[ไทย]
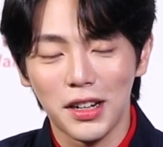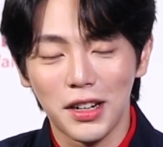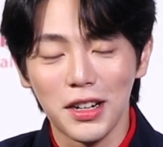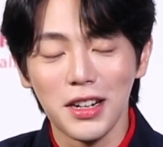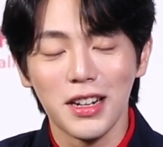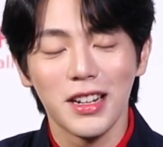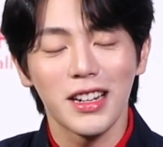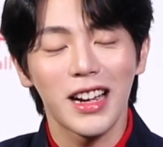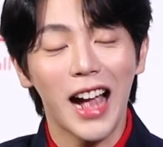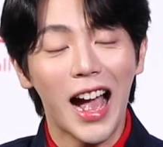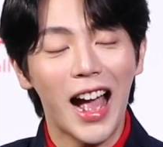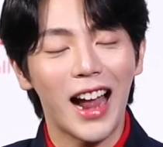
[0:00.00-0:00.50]

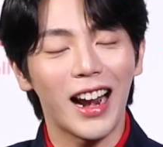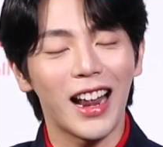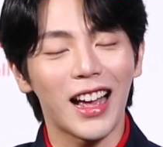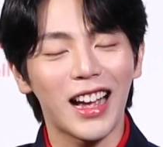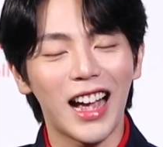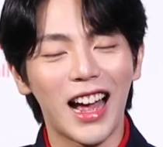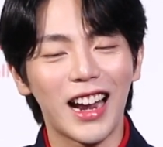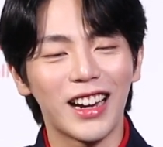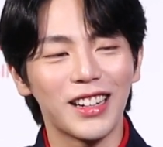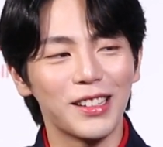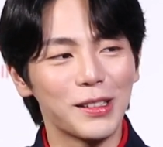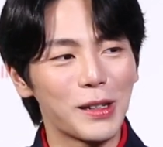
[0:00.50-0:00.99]
กึ่งกลางแล้ว
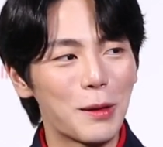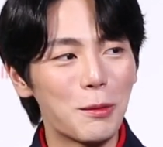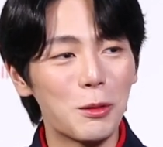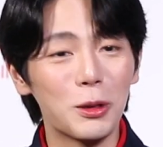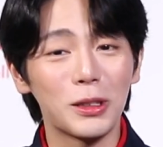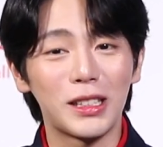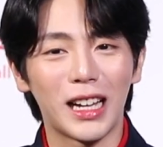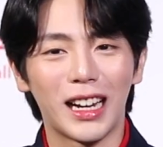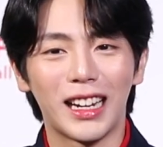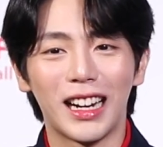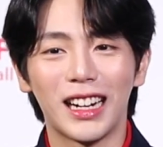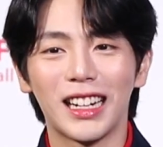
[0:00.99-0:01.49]
กันทั้ง
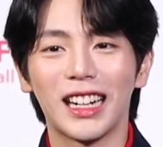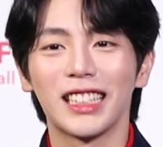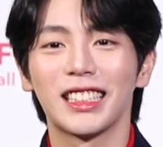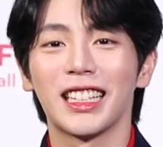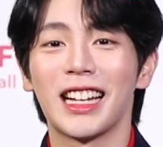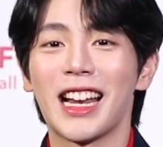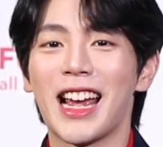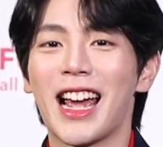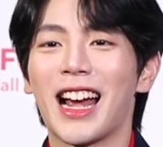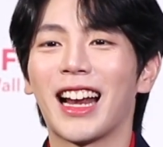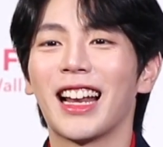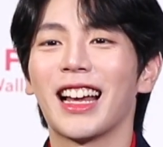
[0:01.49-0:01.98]
ผู้จัดทั้งนักแส
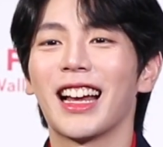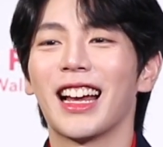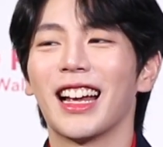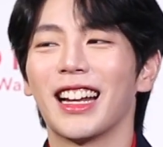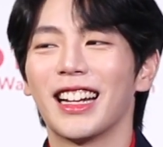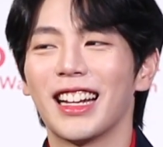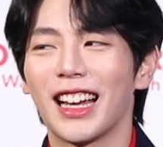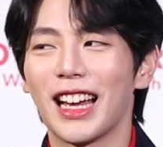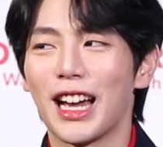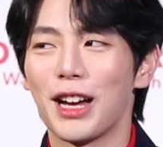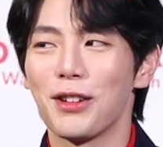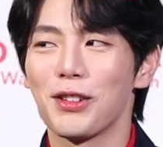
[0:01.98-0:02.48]
ดงแล้วกั
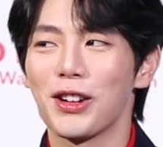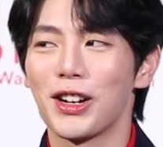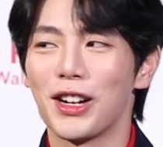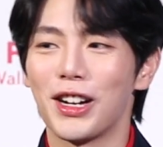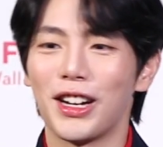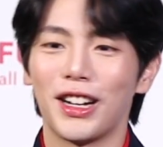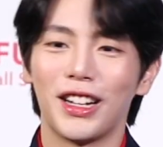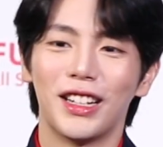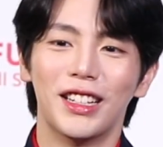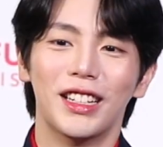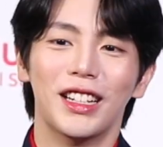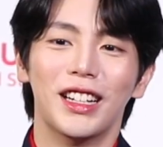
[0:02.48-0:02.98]
นนะครับ
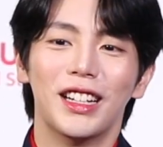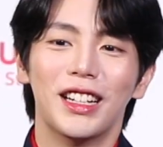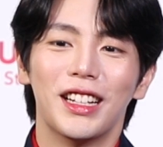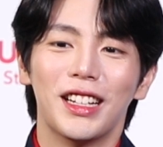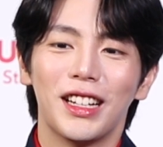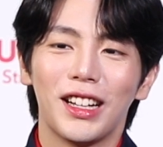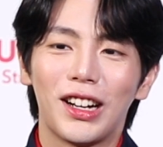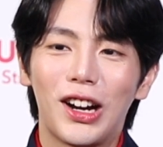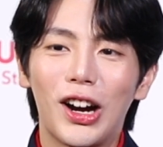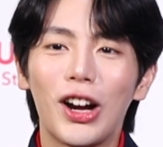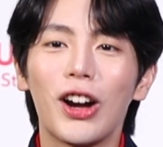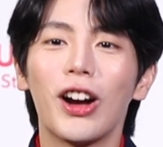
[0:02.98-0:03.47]
ก็
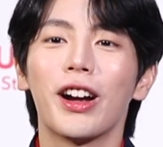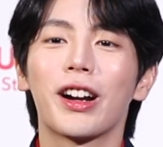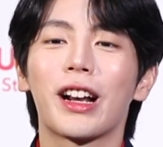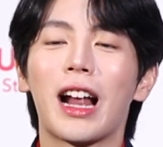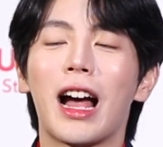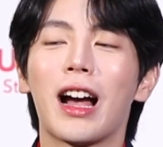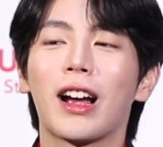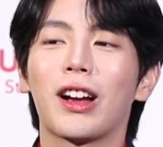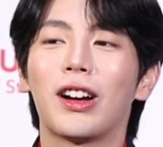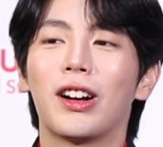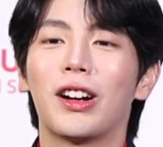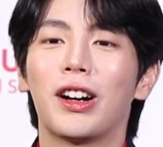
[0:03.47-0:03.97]
ค่อ
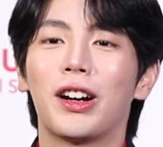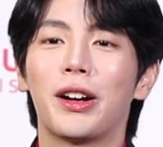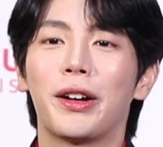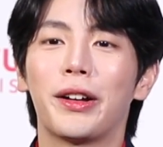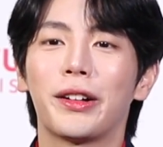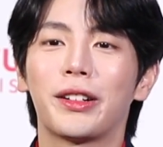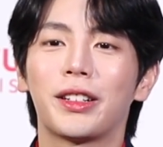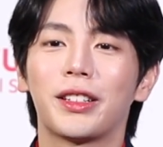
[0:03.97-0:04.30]
ยๆรักก็